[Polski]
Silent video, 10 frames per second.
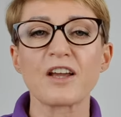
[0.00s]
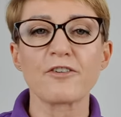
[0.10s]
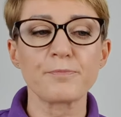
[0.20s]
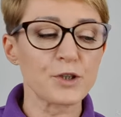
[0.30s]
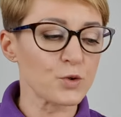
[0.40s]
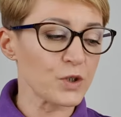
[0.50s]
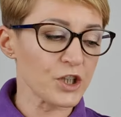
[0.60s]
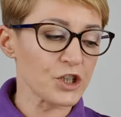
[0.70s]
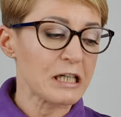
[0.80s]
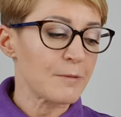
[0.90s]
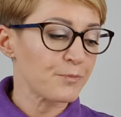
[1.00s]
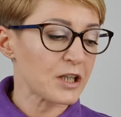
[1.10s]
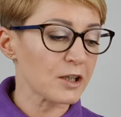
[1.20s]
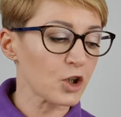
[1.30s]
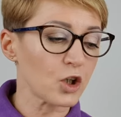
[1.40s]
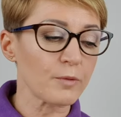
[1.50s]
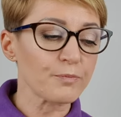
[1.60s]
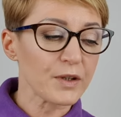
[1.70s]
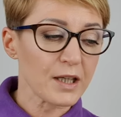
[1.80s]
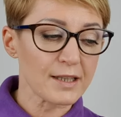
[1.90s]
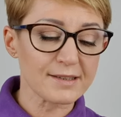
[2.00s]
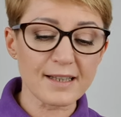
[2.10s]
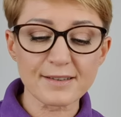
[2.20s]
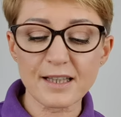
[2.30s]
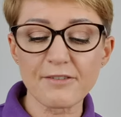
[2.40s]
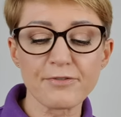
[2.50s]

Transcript: Wpisujesz tylko zestaw,